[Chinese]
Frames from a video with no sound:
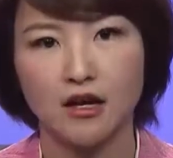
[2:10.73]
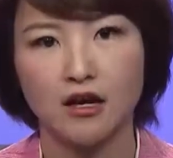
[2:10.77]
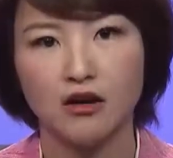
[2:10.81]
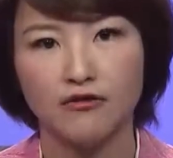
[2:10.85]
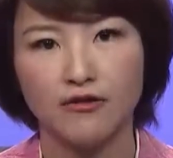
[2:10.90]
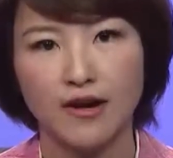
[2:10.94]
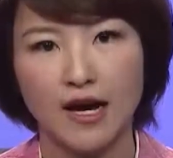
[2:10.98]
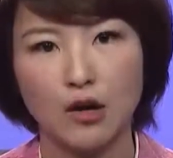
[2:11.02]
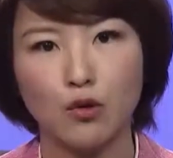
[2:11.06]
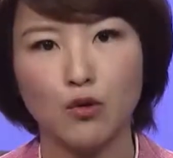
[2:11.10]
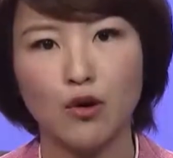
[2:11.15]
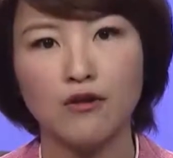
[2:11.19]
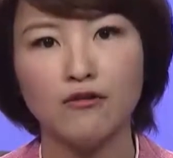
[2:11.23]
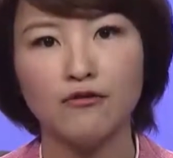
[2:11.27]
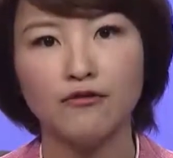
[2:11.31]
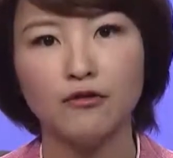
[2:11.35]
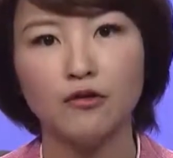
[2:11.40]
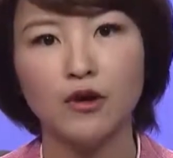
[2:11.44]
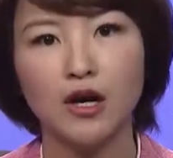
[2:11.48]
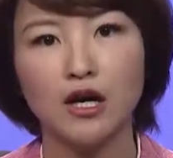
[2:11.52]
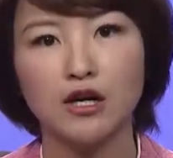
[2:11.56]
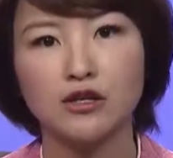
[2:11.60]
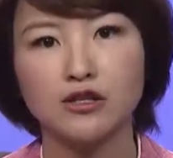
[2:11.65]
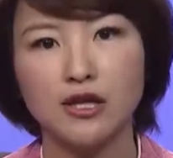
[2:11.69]
法官
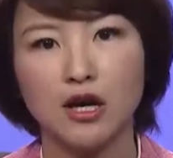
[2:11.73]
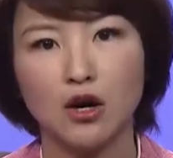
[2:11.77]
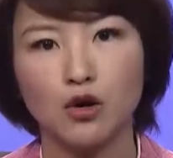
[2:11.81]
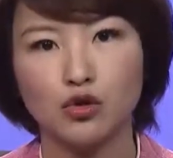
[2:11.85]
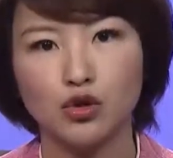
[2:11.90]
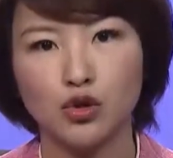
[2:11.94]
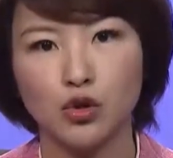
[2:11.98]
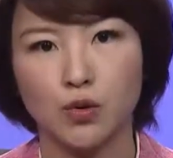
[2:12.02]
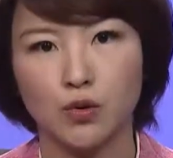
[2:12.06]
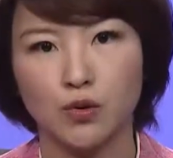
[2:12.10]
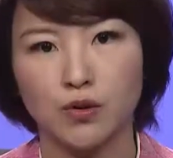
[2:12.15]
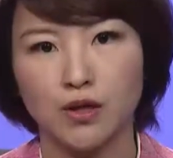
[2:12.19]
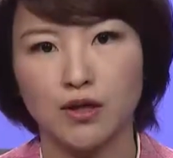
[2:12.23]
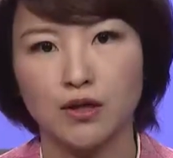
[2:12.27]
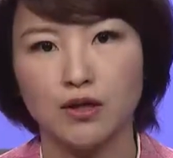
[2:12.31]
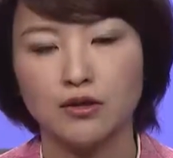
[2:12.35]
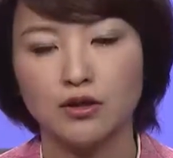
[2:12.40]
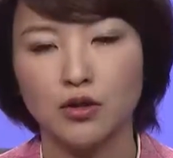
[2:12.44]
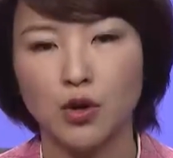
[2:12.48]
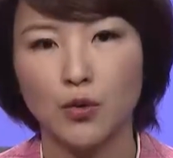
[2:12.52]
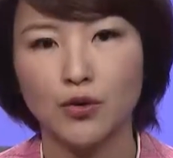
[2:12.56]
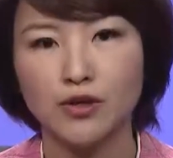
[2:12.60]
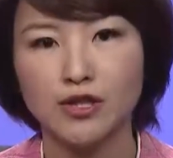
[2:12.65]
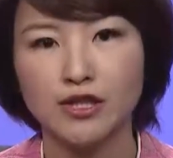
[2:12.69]
负荷超重，
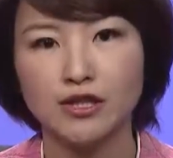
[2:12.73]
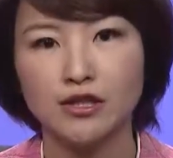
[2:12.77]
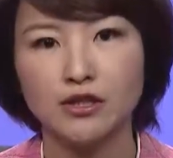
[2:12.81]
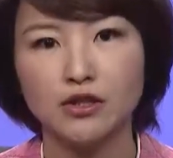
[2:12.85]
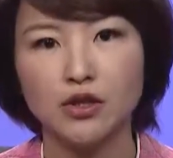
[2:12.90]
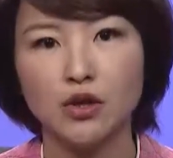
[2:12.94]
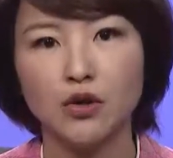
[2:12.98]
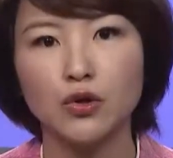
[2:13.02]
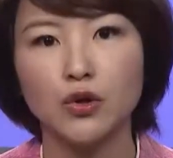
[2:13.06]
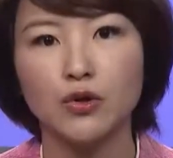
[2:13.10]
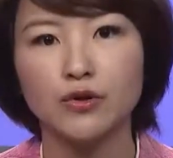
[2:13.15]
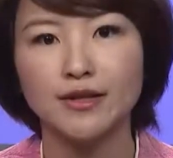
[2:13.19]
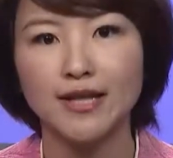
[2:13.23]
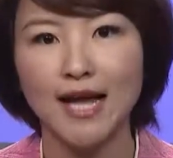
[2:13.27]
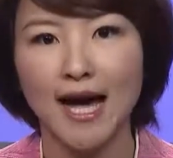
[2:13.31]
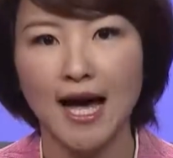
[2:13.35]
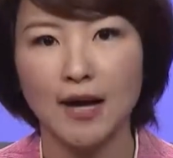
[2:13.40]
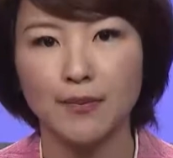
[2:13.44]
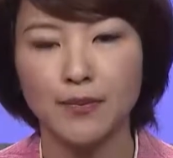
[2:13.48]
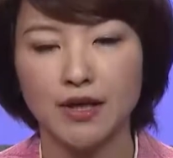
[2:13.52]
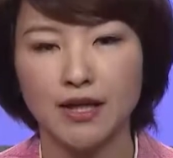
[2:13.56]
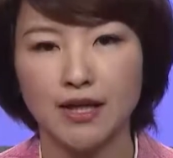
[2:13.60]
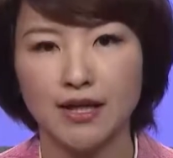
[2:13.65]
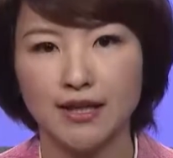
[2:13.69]
同时又有
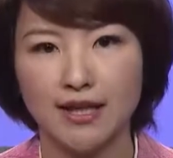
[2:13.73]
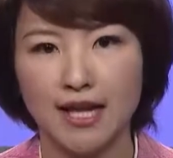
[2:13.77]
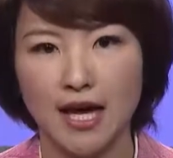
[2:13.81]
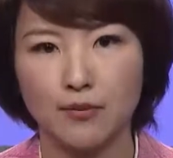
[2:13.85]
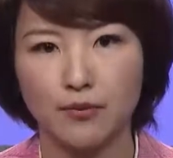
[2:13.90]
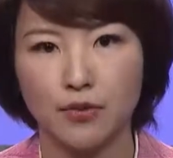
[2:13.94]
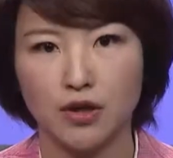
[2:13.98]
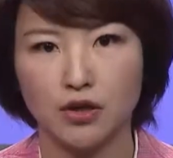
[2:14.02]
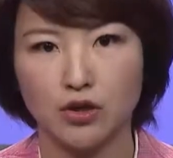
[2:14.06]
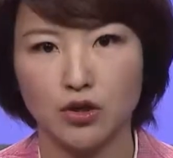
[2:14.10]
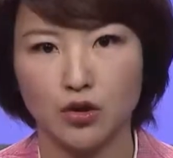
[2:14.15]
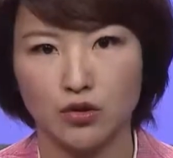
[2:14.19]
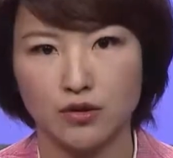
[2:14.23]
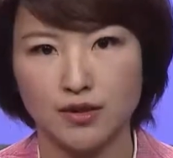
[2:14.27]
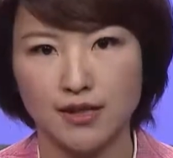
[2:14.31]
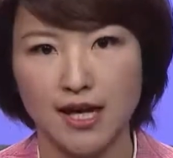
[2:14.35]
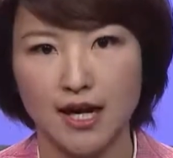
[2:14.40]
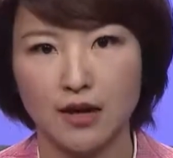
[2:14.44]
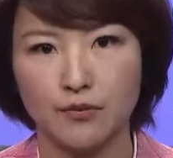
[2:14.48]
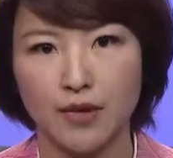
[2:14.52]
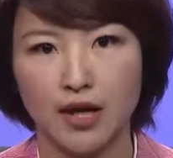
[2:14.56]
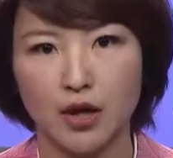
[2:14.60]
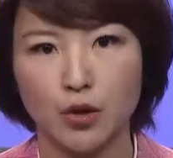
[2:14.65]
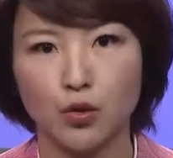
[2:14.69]
大批难民涌
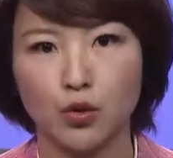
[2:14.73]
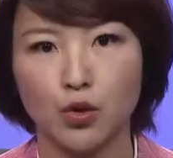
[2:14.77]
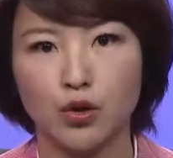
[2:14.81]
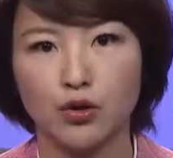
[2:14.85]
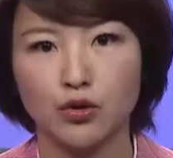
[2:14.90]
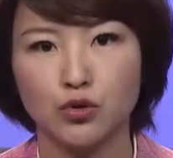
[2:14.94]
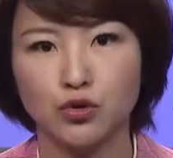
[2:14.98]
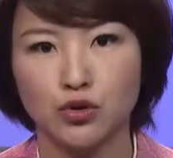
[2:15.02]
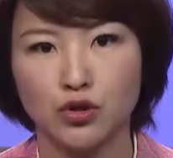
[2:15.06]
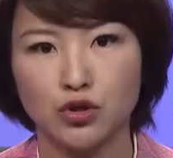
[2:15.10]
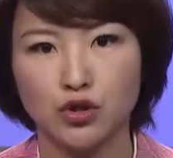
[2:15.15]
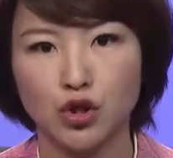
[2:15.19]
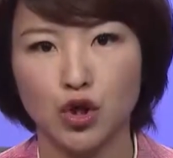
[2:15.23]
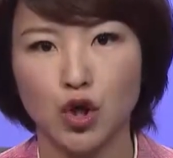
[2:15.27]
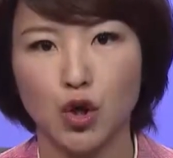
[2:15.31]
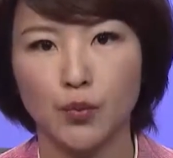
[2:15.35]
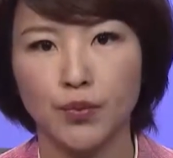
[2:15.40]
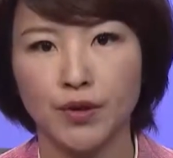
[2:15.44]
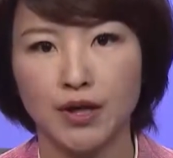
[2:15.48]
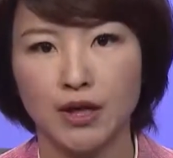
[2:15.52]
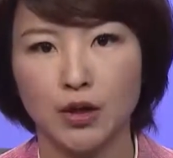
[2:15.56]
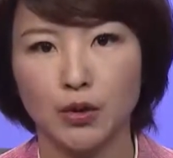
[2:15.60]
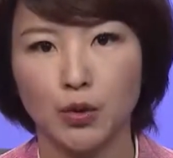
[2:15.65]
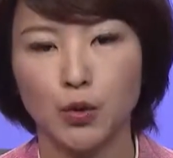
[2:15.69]
向美国寻求
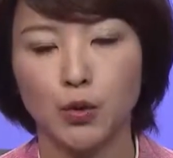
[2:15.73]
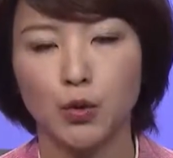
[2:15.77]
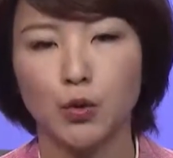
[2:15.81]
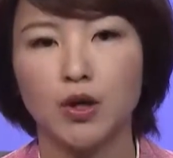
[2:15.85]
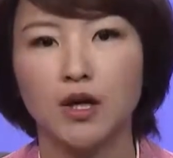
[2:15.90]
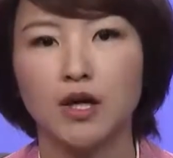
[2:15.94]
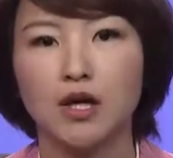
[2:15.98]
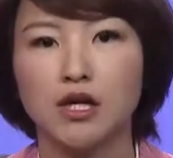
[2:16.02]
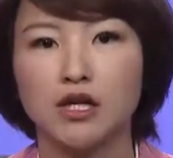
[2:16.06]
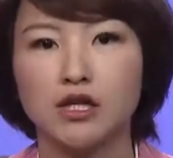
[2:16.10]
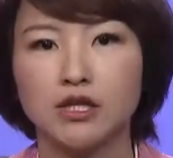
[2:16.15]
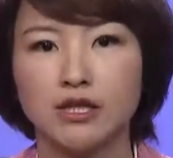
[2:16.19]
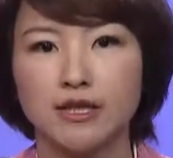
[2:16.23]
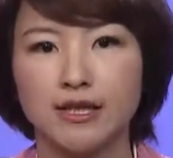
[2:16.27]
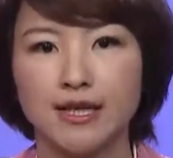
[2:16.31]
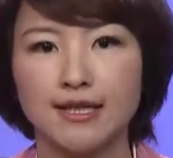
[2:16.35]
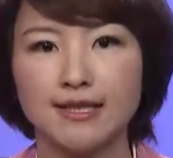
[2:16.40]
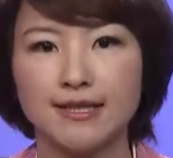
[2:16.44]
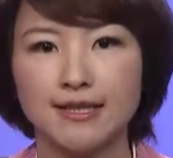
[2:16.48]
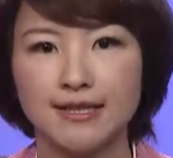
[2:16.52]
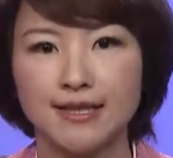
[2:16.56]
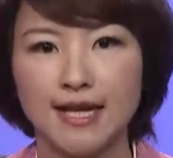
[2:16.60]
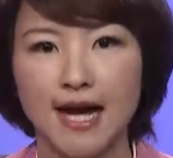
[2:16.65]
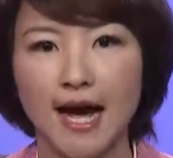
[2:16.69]
庇护，使得
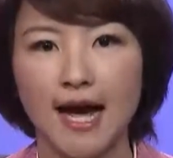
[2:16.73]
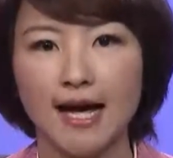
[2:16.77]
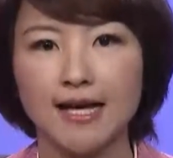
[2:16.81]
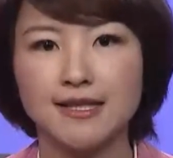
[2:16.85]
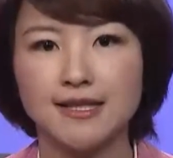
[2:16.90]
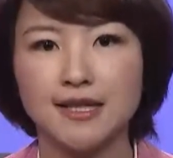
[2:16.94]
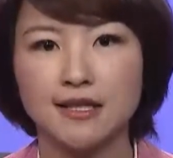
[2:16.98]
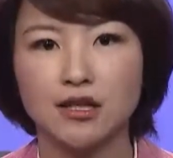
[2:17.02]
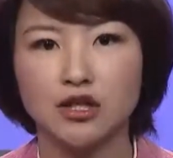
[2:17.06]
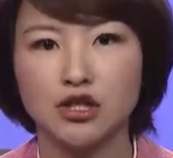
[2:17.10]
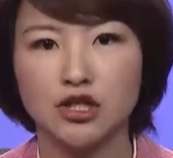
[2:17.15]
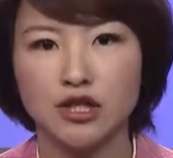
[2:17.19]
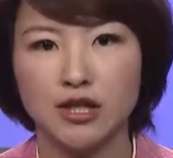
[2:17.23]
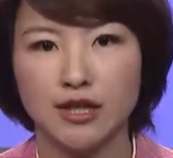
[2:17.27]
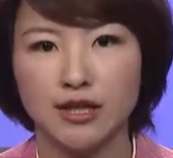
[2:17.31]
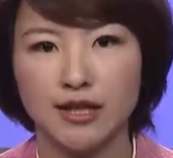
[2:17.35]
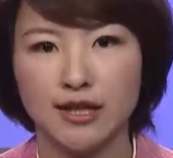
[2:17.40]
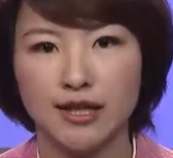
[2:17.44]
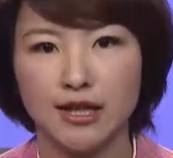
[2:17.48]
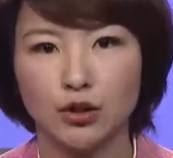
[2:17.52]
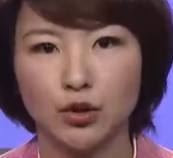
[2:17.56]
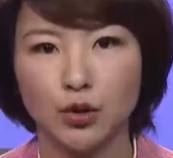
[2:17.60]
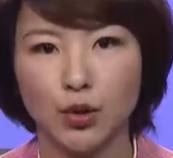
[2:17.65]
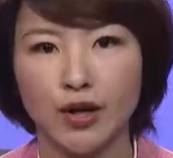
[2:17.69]
其他案件的审
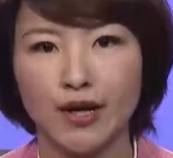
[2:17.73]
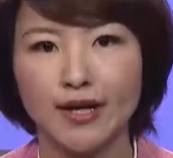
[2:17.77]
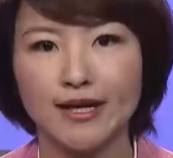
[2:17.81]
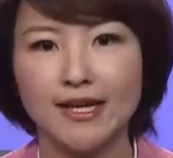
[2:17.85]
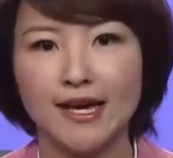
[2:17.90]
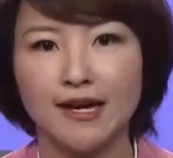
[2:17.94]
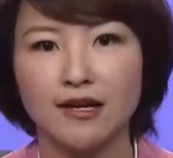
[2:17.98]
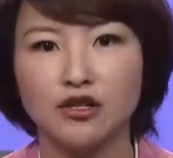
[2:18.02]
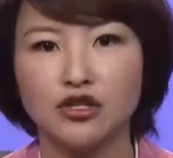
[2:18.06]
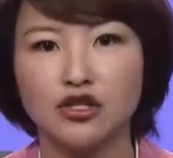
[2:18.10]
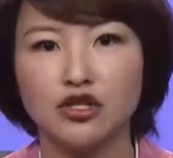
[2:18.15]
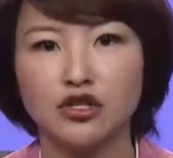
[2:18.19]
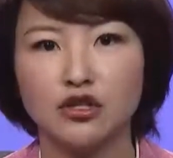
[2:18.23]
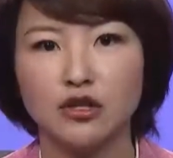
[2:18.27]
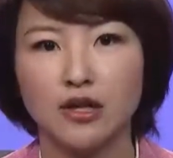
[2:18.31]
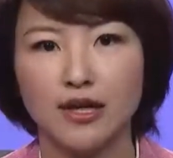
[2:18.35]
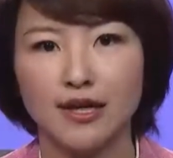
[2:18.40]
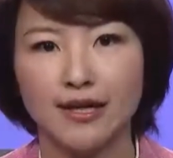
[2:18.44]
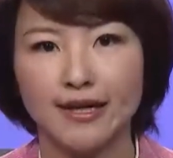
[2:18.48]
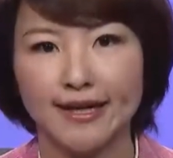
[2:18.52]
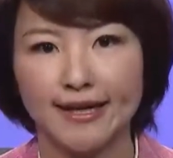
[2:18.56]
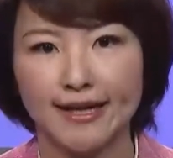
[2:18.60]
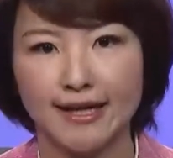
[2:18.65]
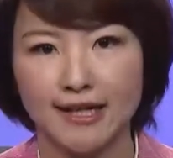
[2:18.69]
理推延至
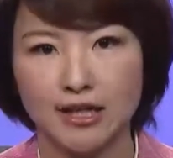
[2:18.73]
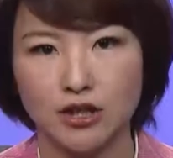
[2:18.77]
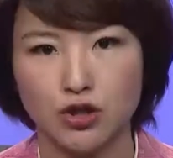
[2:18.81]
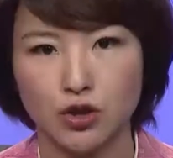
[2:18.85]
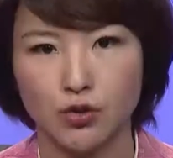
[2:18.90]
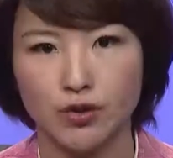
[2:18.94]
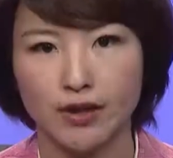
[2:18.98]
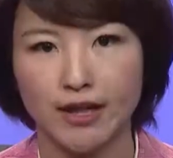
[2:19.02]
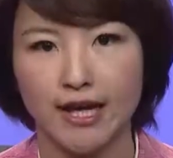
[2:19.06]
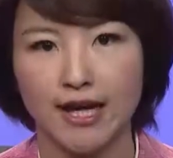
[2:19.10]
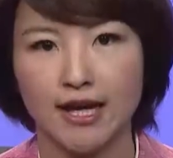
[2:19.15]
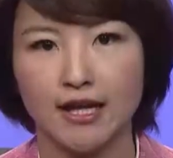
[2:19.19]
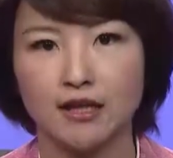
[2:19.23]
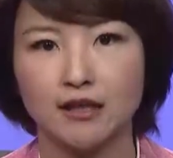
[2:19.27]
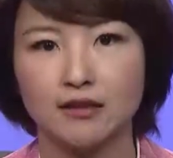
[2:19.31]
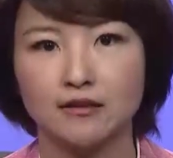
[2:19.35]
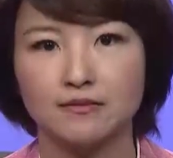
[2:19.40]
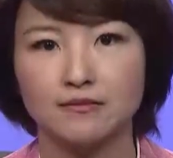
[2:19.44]
二零一九年。